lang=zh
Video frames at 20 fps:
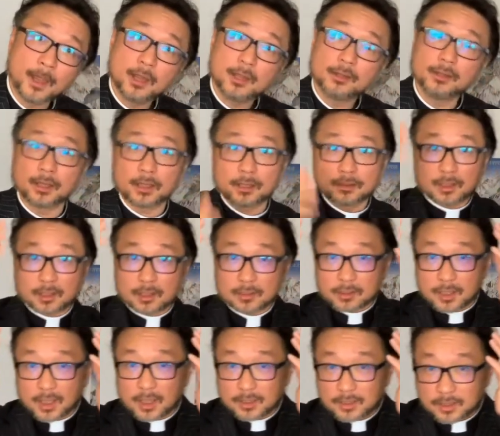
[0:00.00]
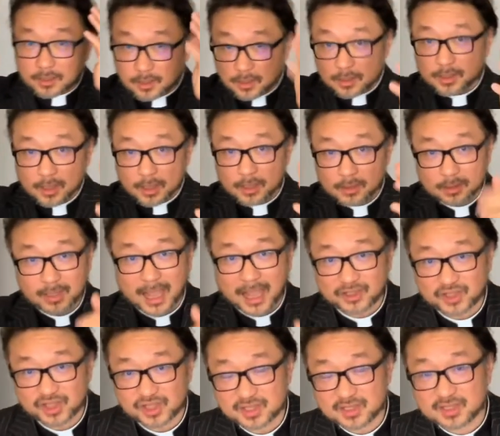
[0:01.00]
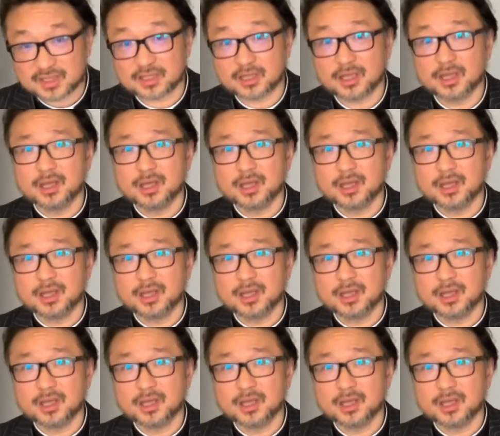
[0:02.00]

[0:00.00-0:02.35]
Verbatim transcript: 那个、那个、那个、那个大祭司，